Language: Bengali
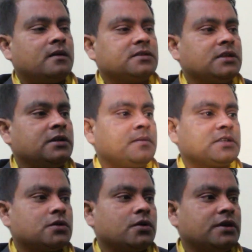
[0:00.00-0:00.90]
যে
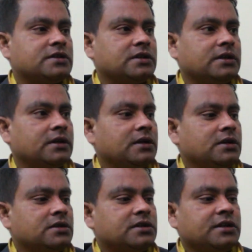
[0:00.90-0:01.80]
নির্বাচন হয়েছে
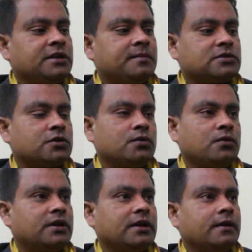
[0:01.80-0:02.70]
সেই
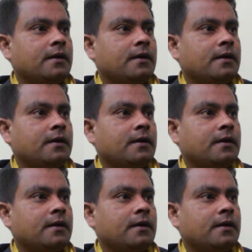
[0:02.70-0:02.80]
নির্বাচনগুলোতে